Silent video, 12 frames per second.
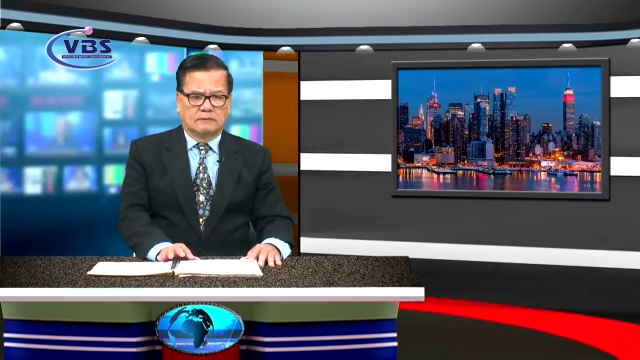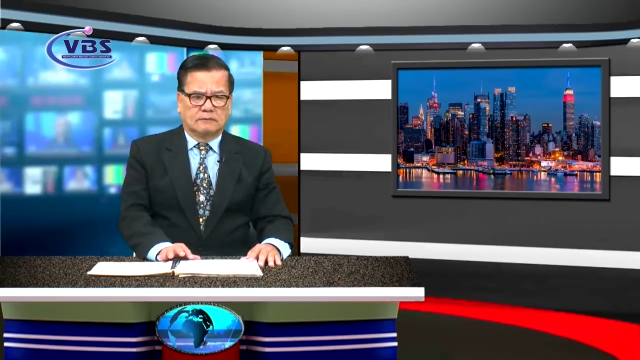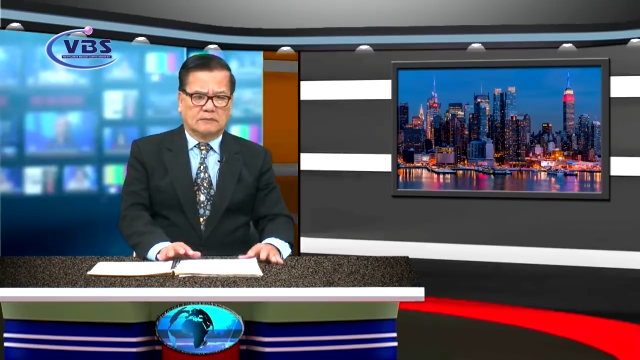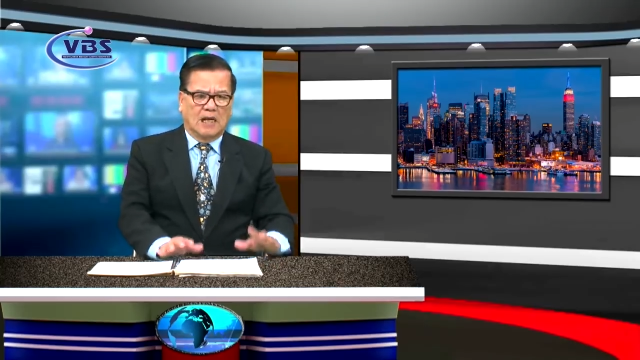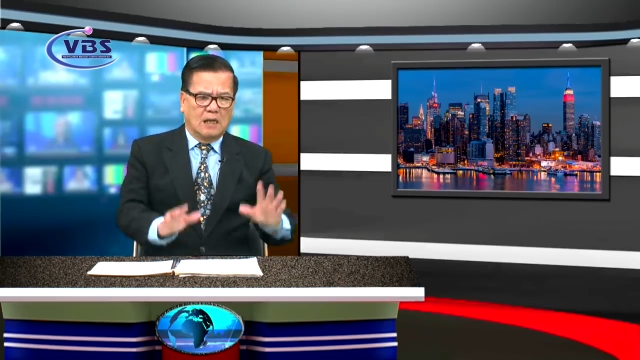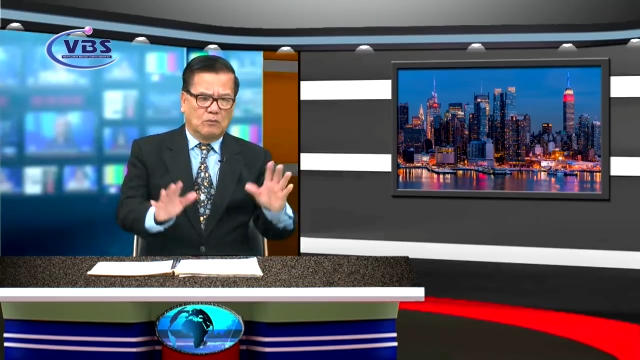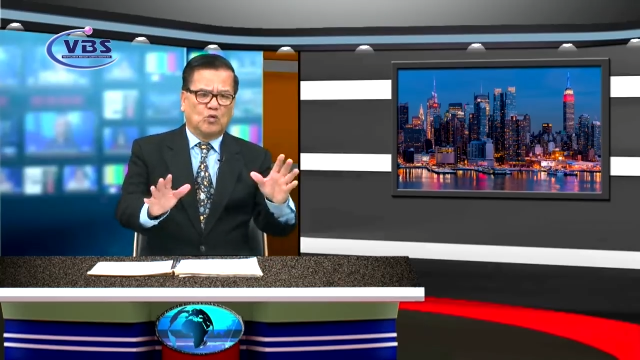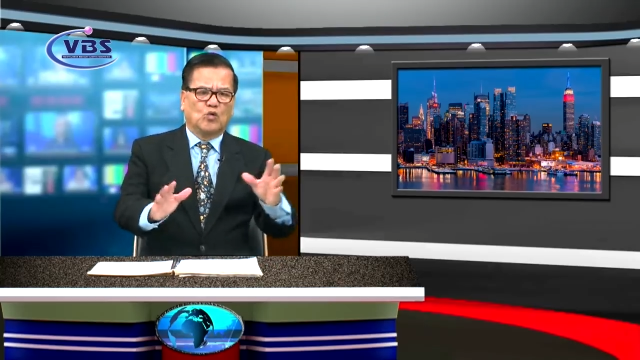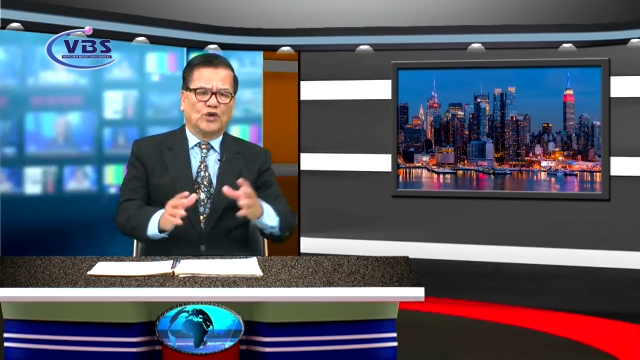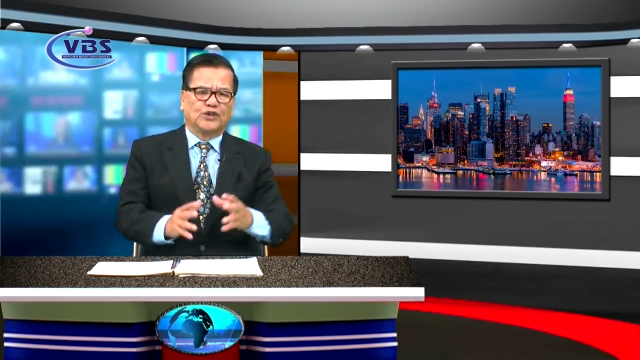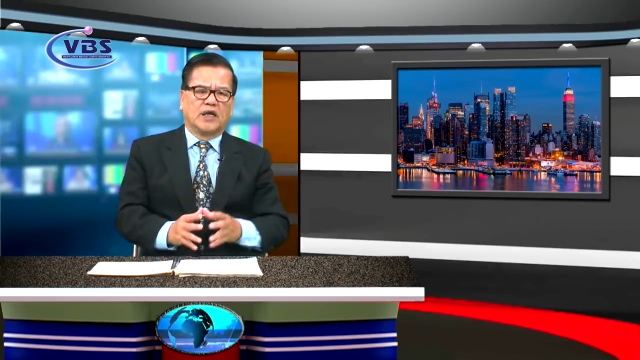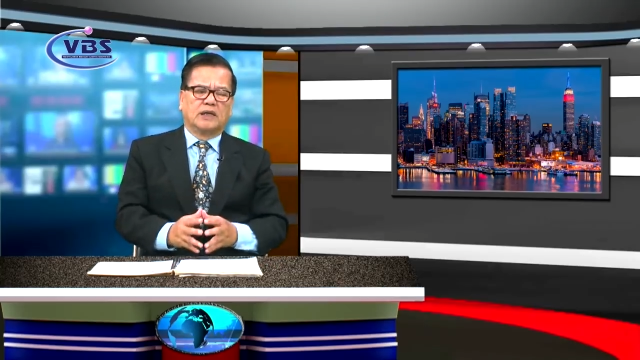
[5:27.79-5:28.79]
đấy là một
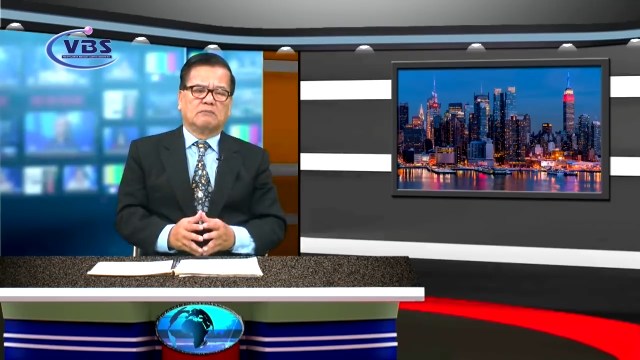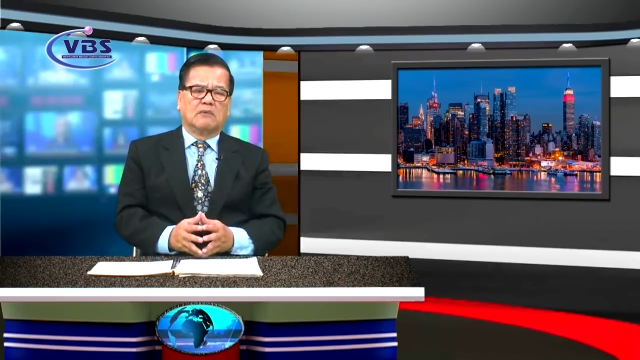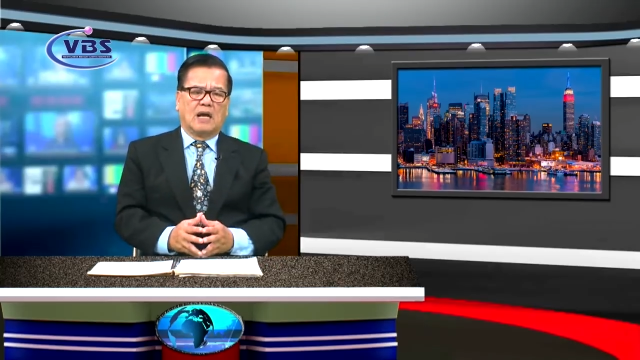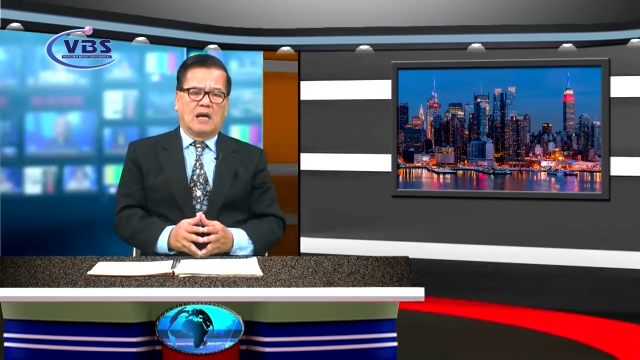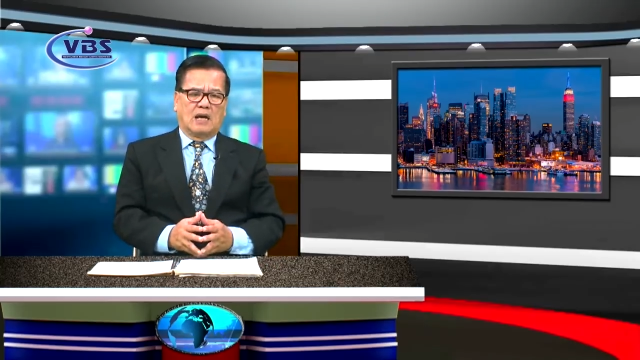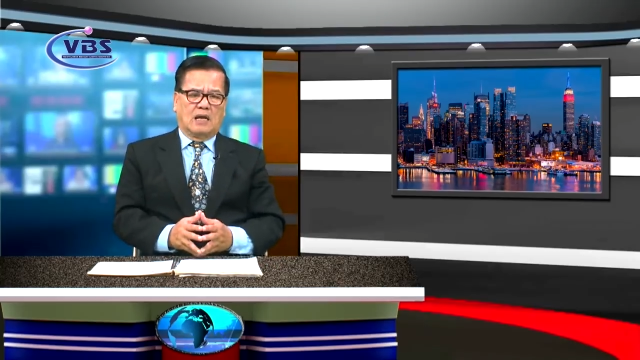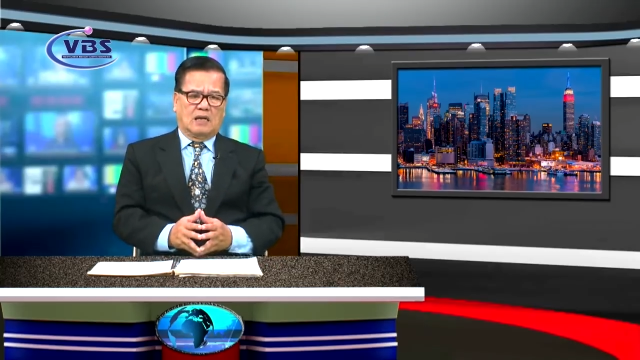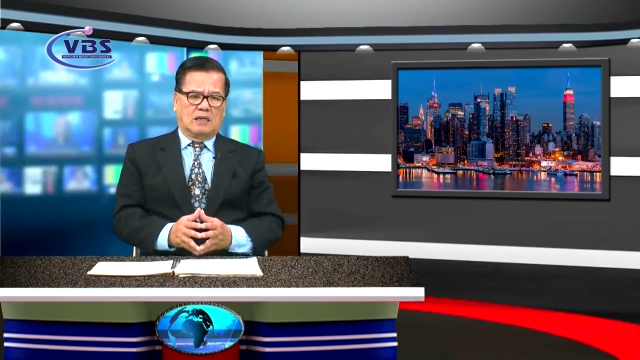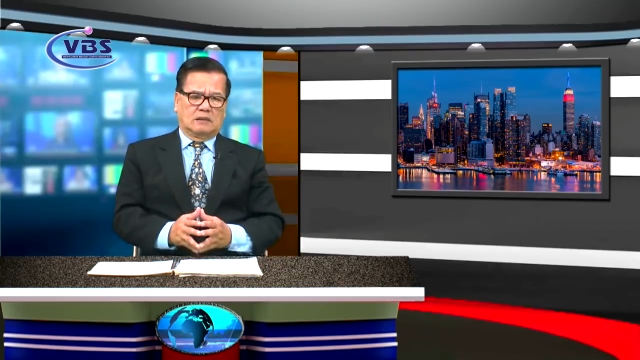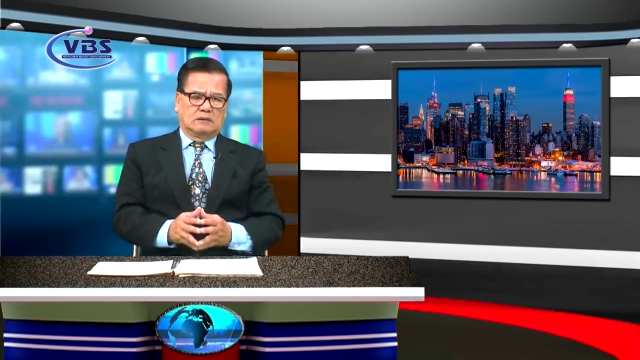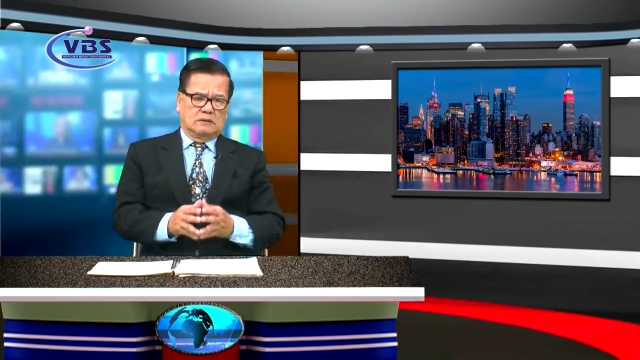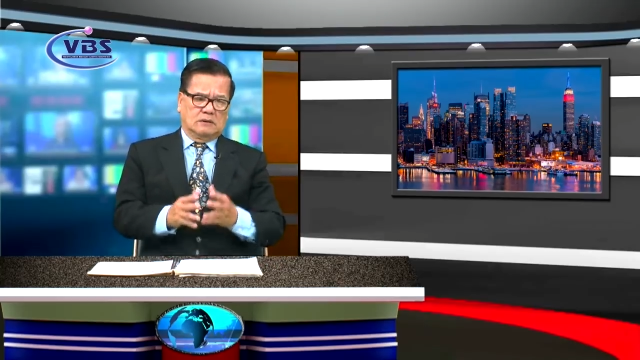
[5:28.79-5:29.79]
nguồn tin mà
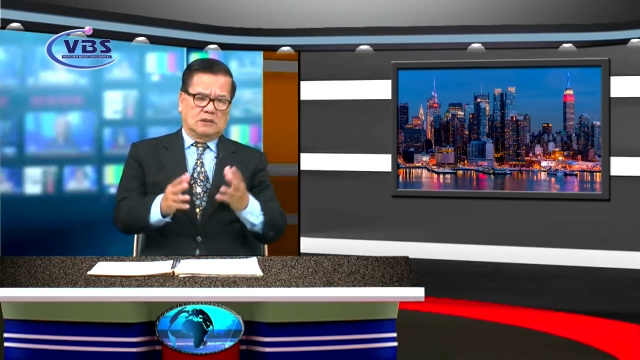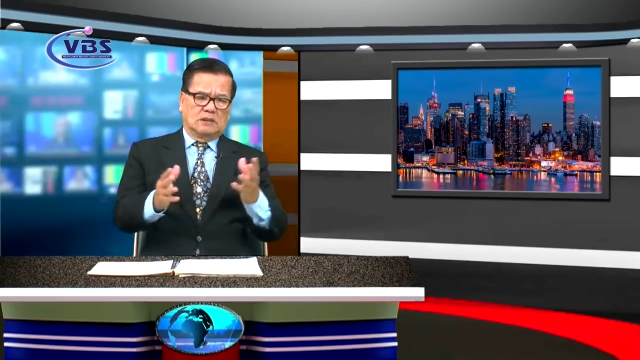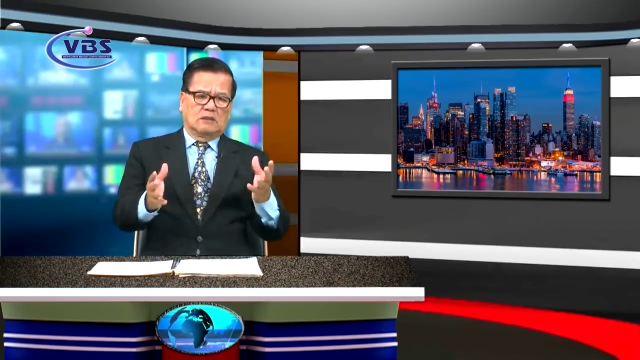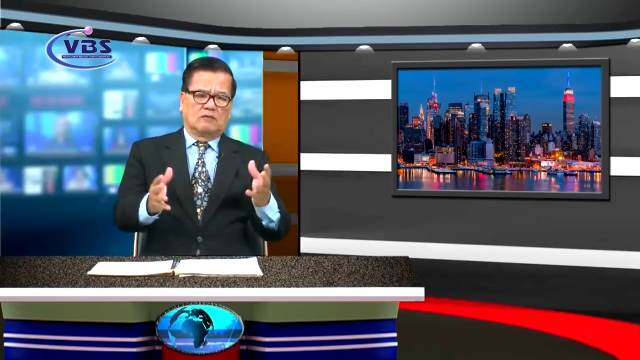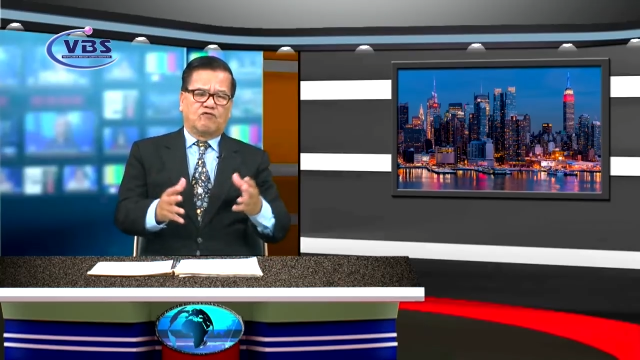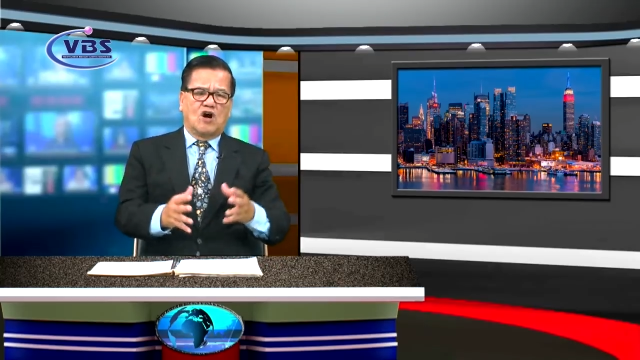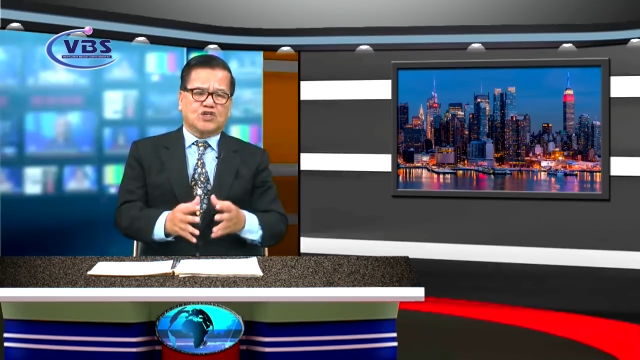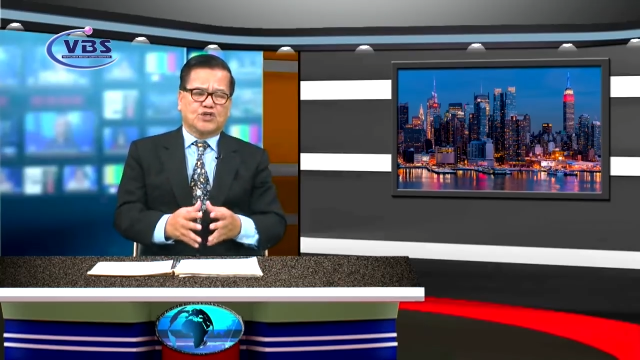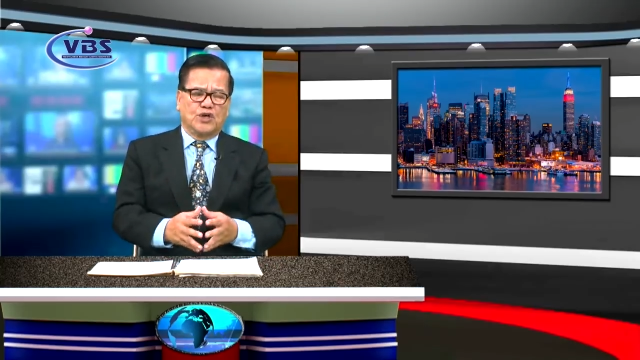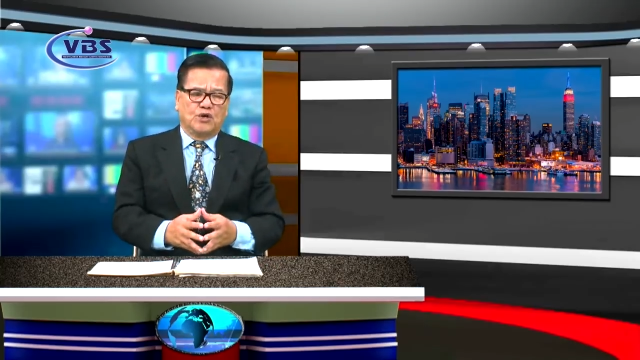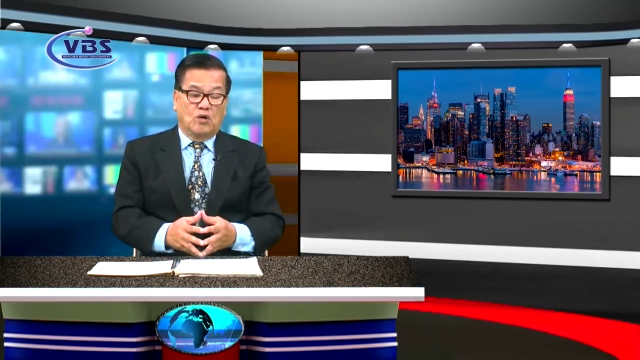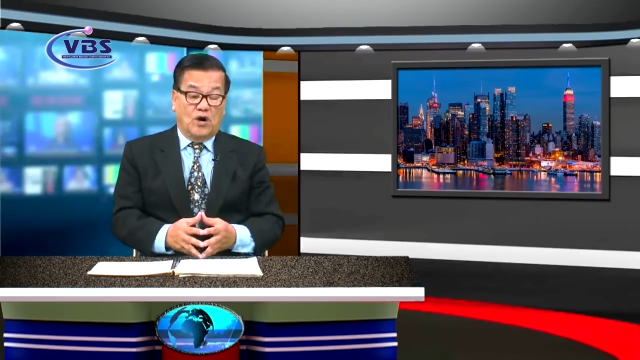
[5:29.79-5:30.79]
Fox News